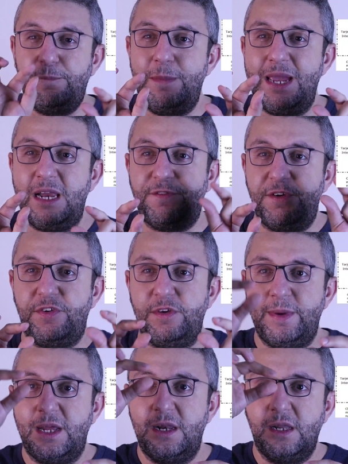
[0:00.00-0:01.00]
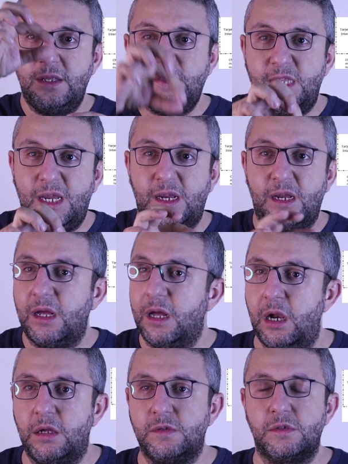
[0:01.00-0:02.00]
ميل في فيميل تك
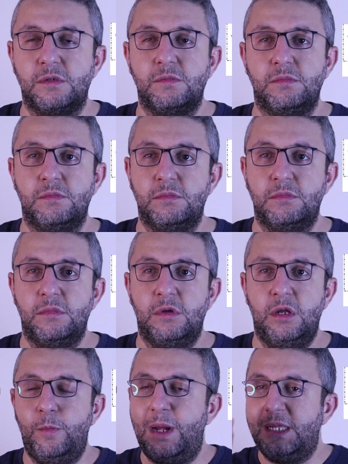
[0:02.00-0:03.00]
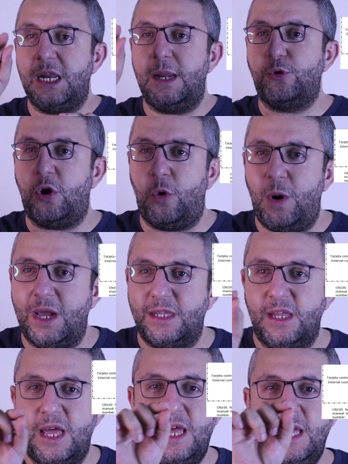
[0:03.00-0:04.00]
خلاص بعد كده بتروح
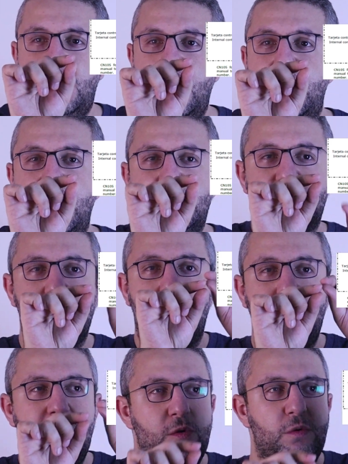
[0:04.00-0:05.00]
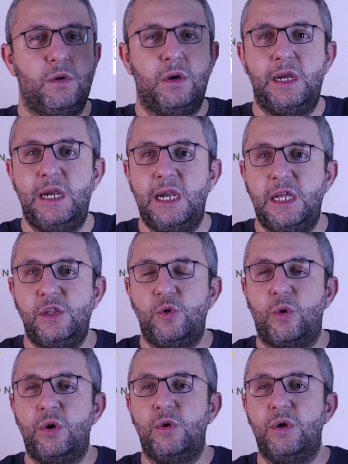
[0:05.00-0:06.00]
واخد كين اكس ما بينه
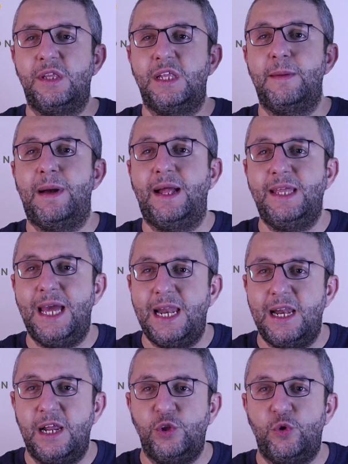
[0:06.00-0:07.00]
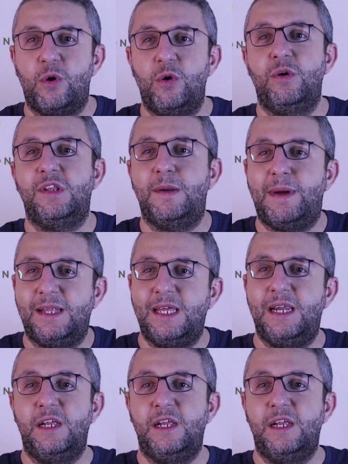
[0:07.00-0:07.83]
للاندور يونت اللي بعديها للاندور يونت اللي بعديها